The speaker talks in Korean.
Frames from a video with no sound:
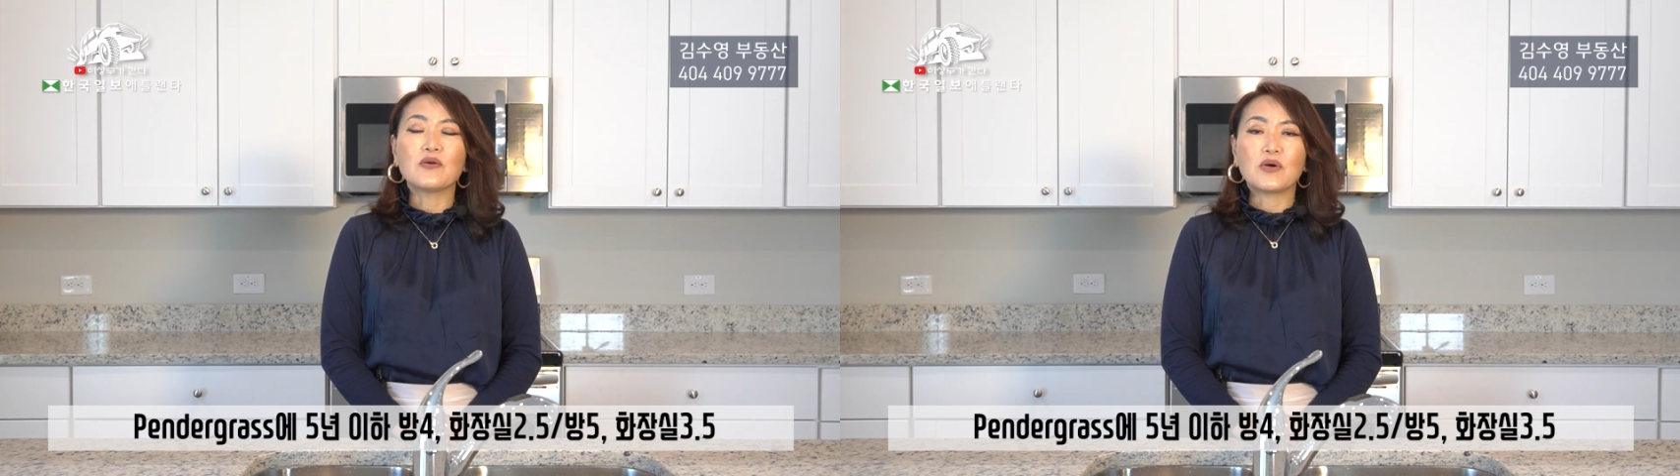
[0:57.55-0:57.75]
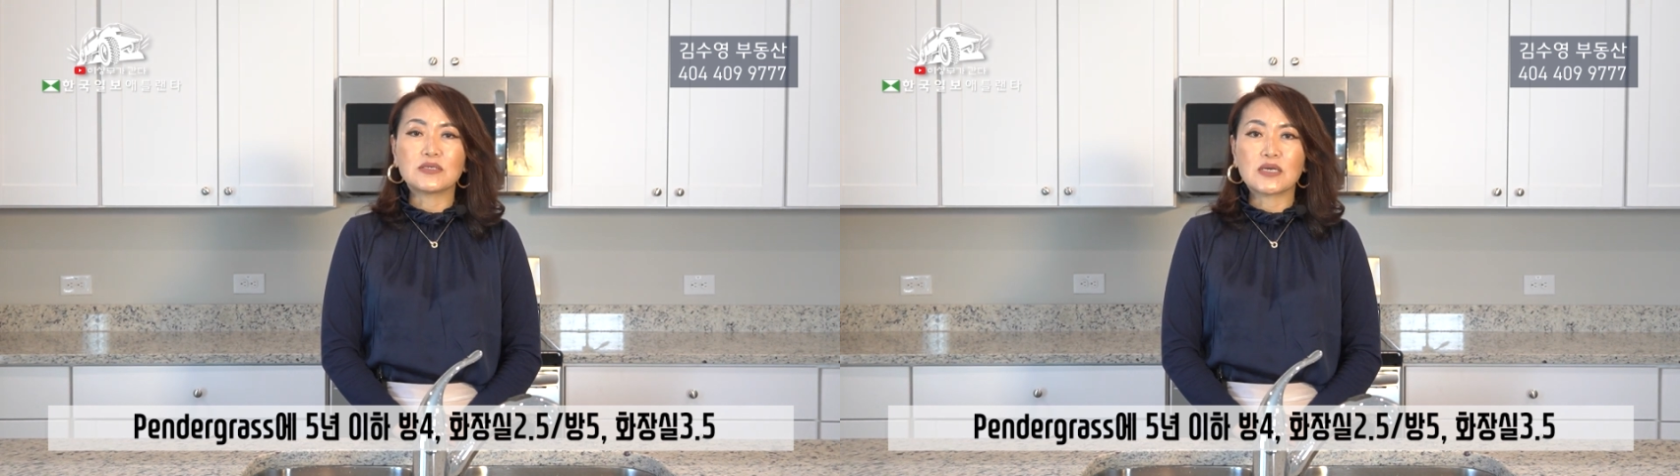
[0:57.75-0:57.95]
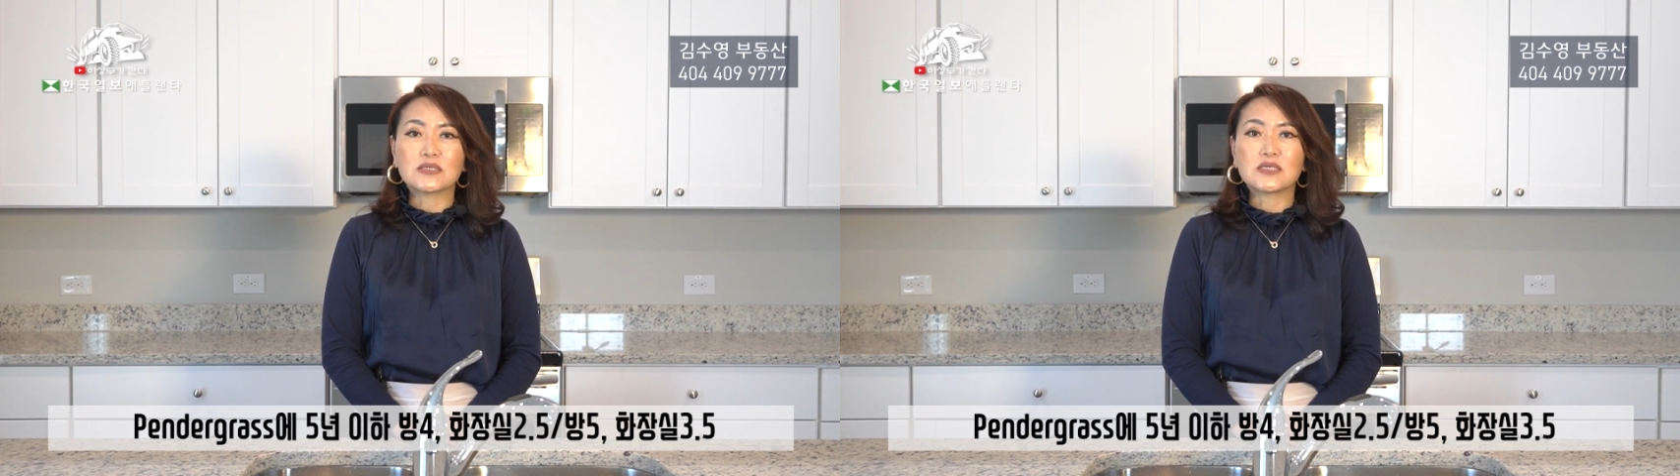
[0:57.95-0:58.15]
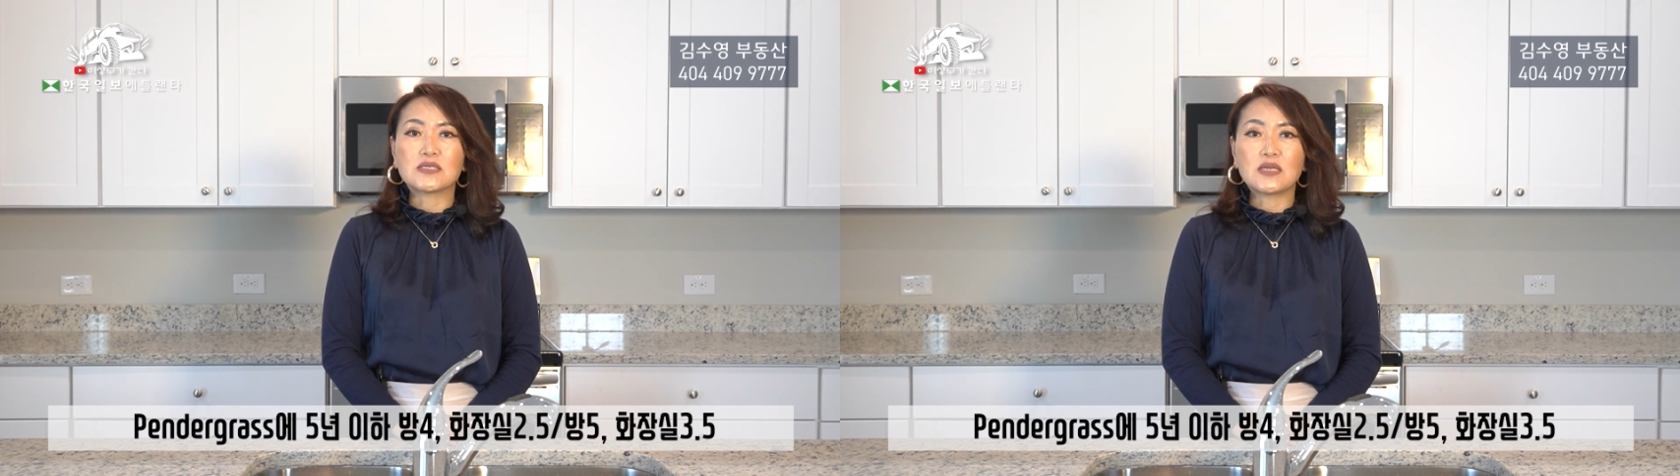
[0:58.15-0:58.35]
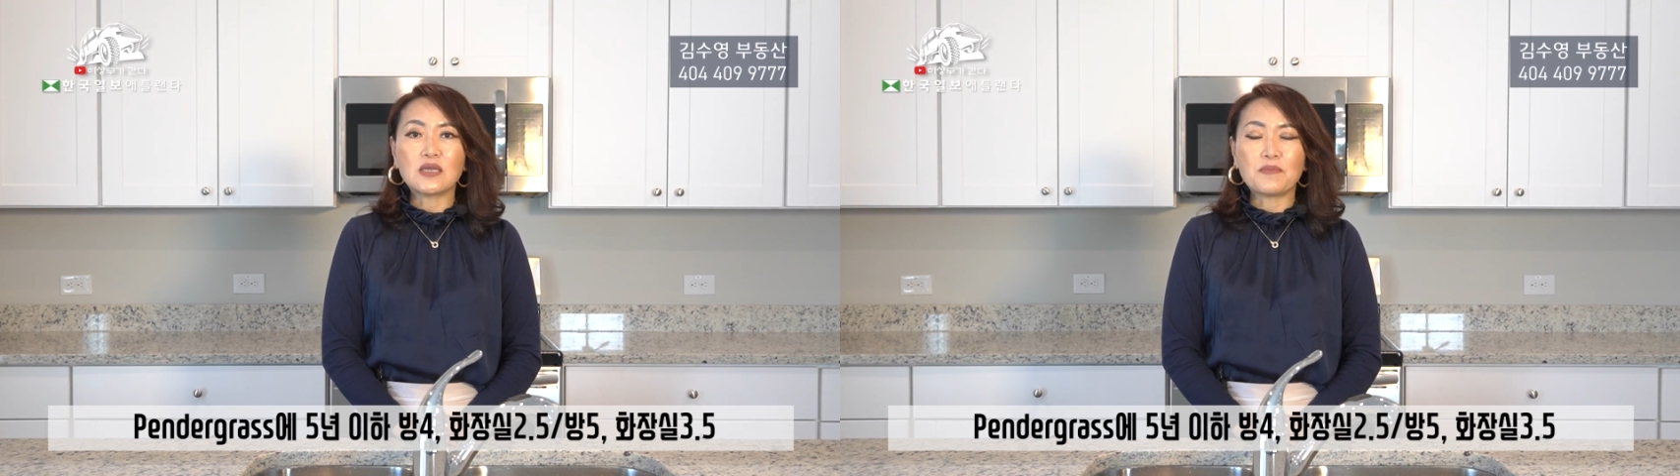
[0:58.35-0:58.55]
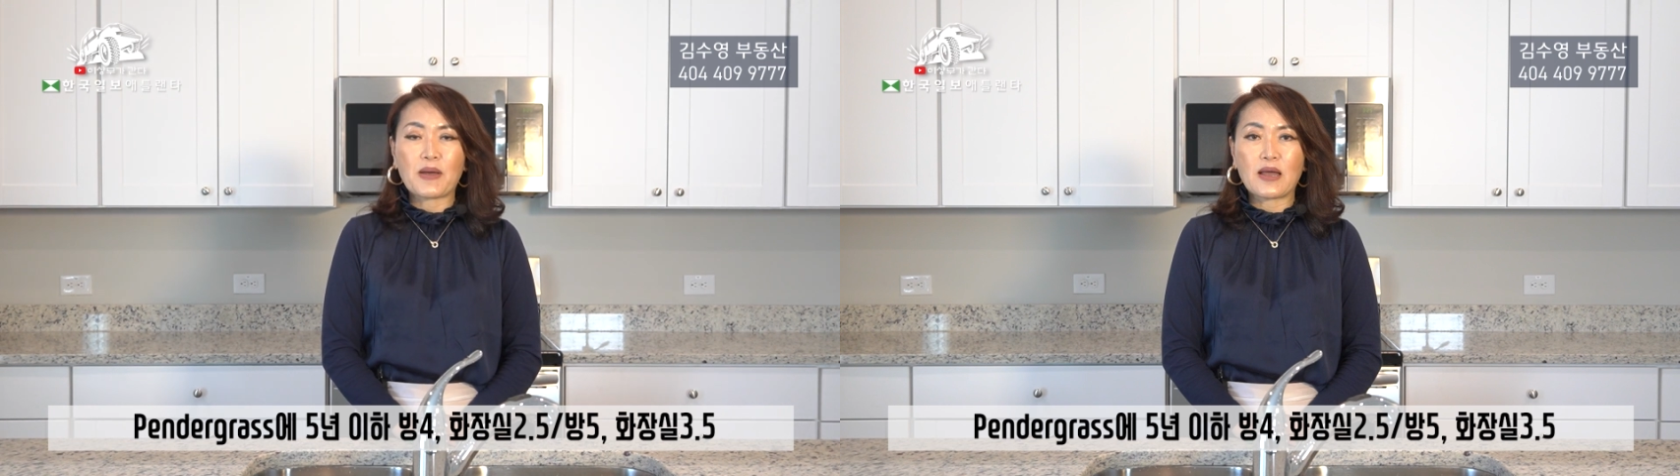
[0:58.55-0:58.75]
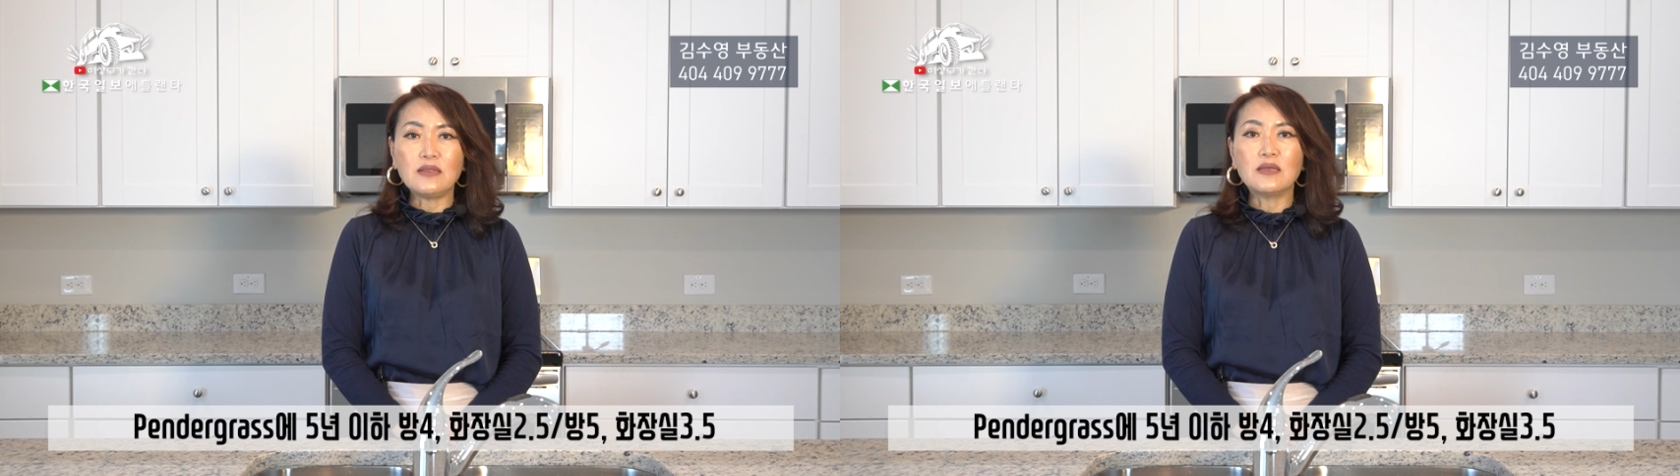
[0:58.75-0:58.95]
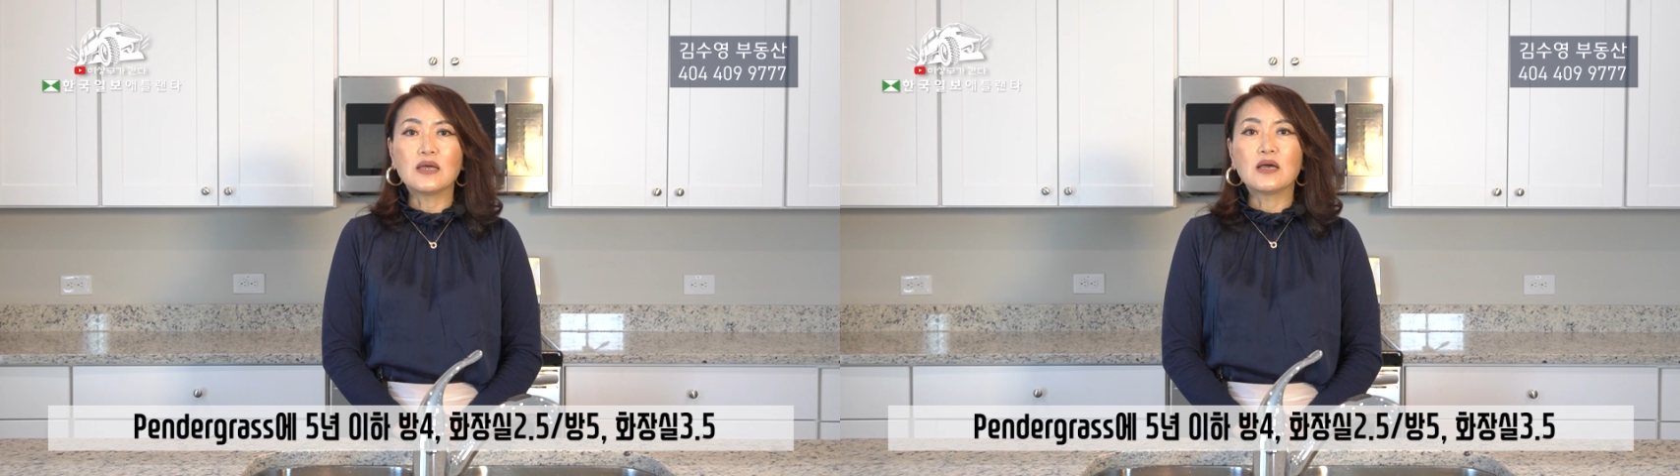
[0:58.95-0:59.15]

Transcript: 화장실 3개 반,